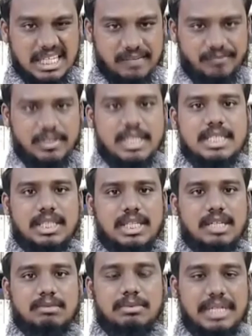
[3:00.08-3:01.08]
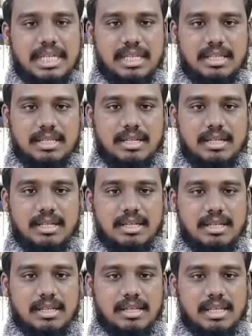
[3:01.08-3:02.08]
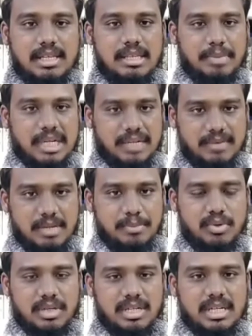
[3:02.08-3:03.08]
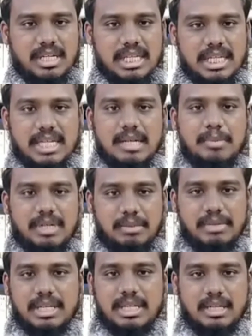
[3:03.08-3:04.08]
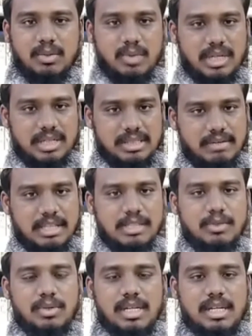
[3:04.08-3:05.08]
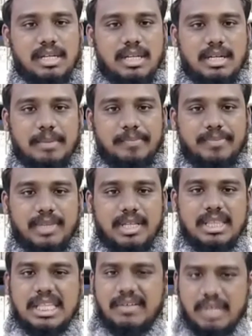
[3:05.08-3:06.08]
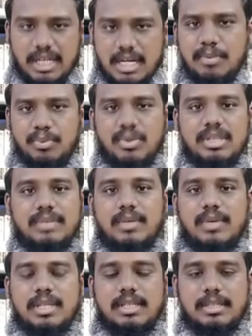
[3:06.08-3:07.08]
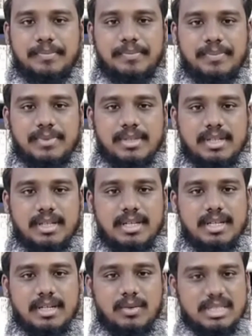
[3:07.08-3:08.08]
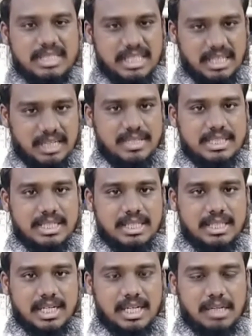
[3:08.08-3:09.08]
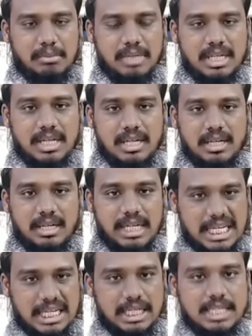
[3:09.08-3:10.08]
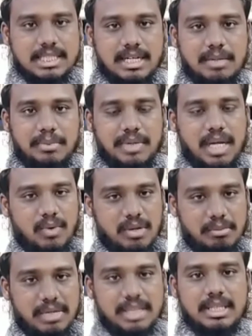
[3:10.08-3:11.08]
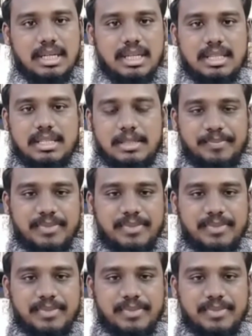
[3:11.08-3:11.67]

எவ்வித சந்தேகமும் கிடையாது இந்த பறவை போன்று இன்றைக்கு ஏகப்பட்ட மனிதர்கள் உலகத்தில் வாழ்ந்து கொண்டிருக்கின்றார்கள் தவறாக புரிந்து விடுவது ஒரு சின்ன விஷயத்துக்காக நம்மளை நிராகரித்தாங்க அப்படின்னா அவங்கள மறுத்துடுறது